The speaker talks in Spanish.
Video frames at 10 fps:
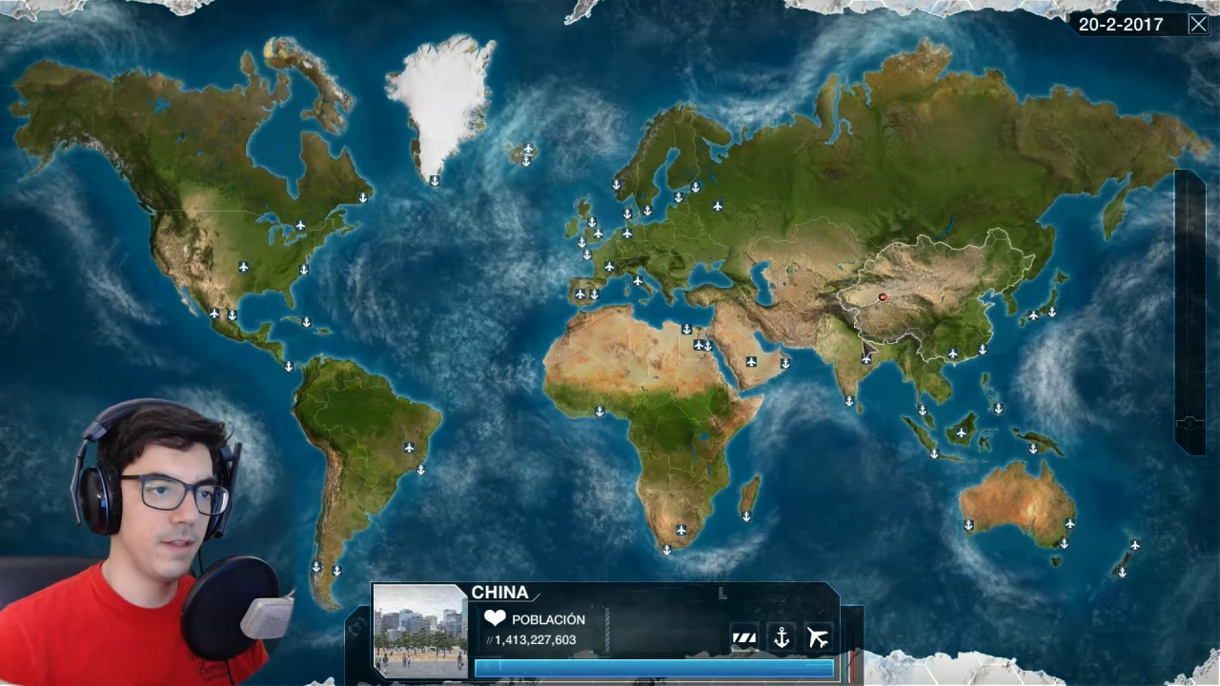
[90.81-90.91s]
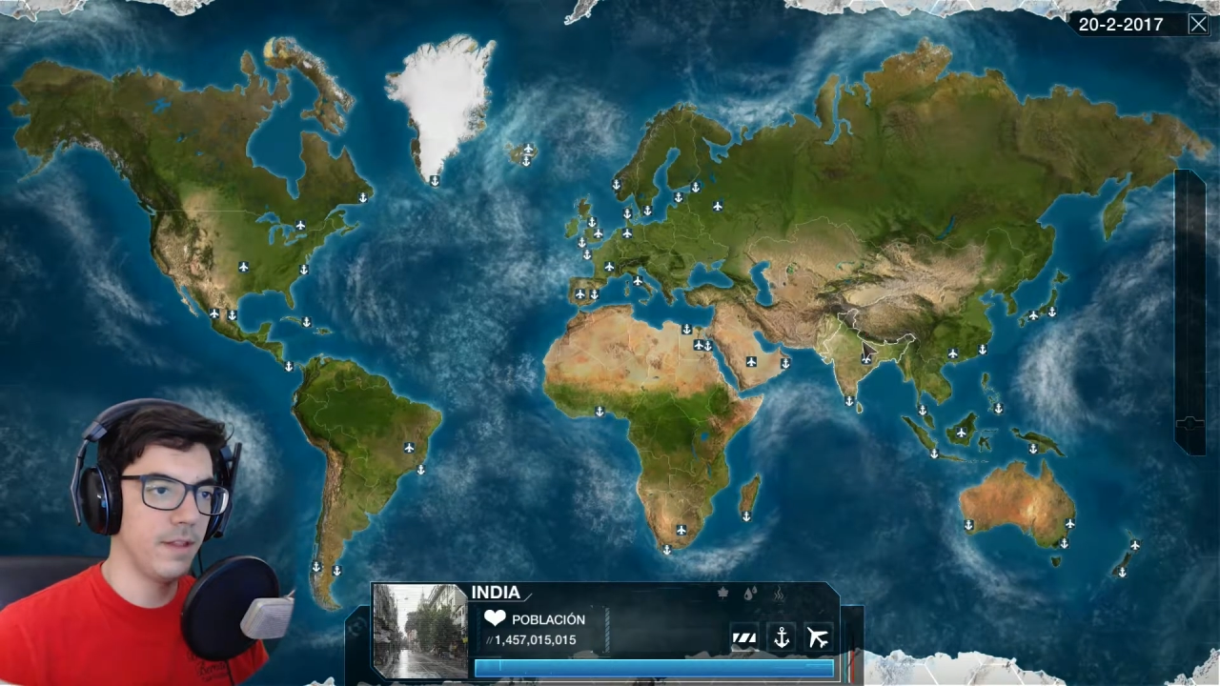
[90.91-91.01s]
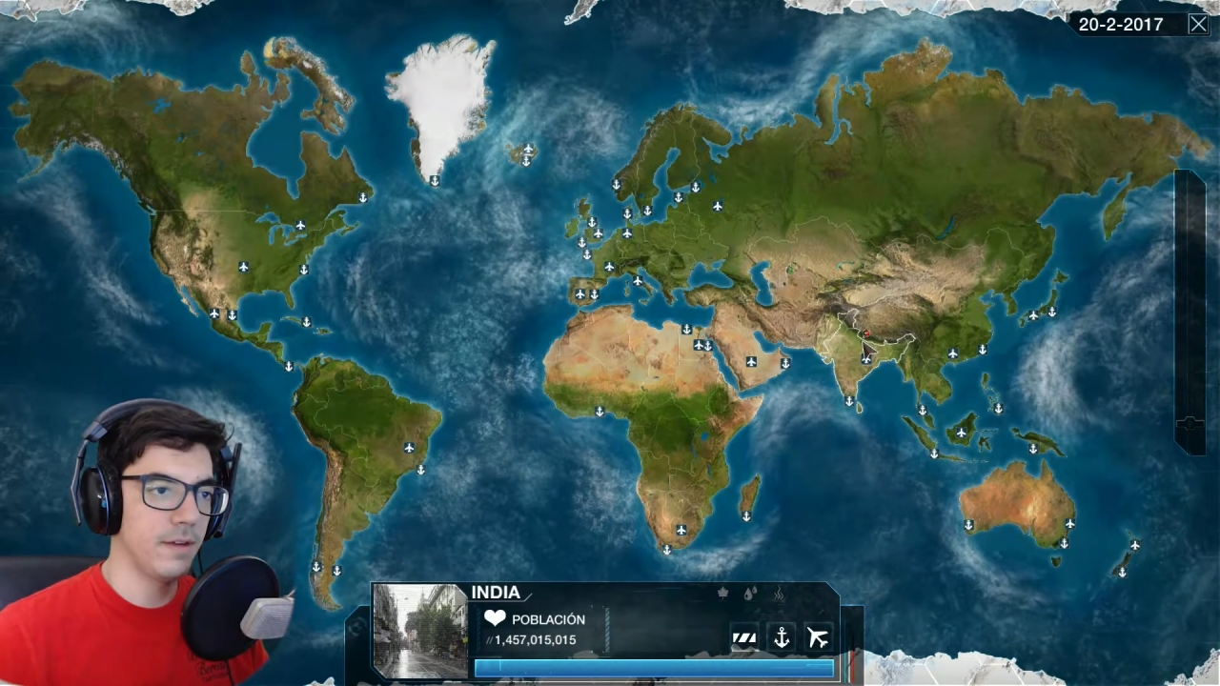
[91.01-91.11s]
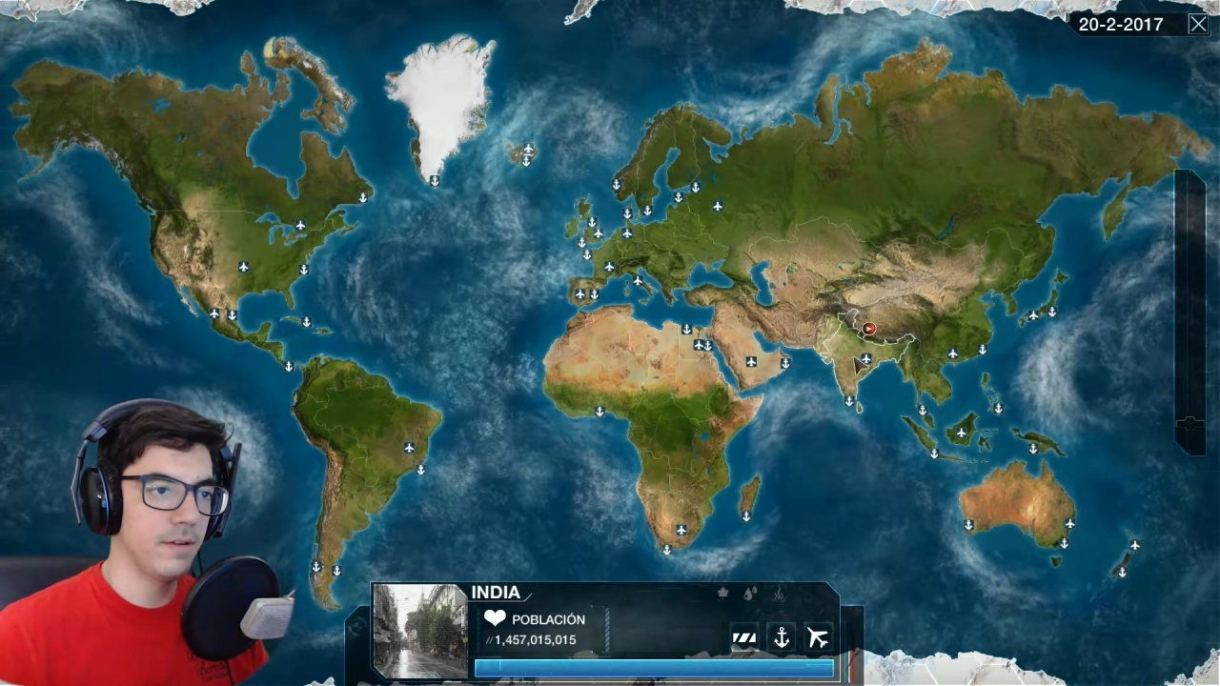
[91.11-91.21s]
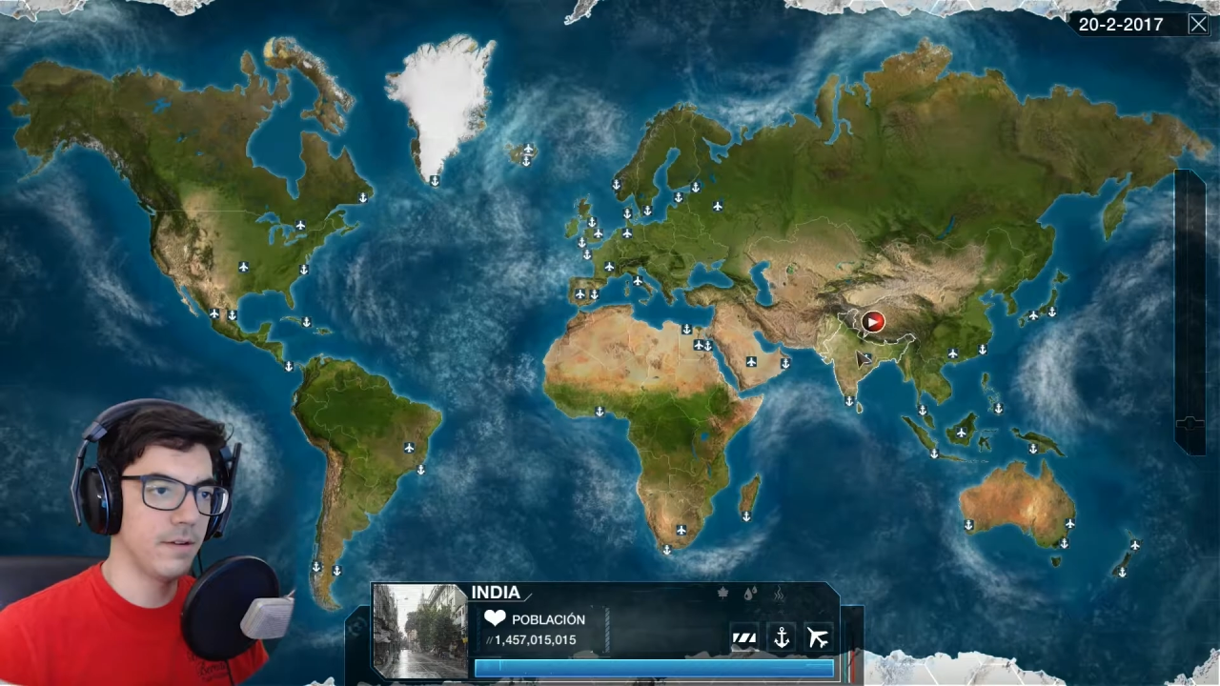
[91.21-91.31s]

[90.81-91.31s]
India.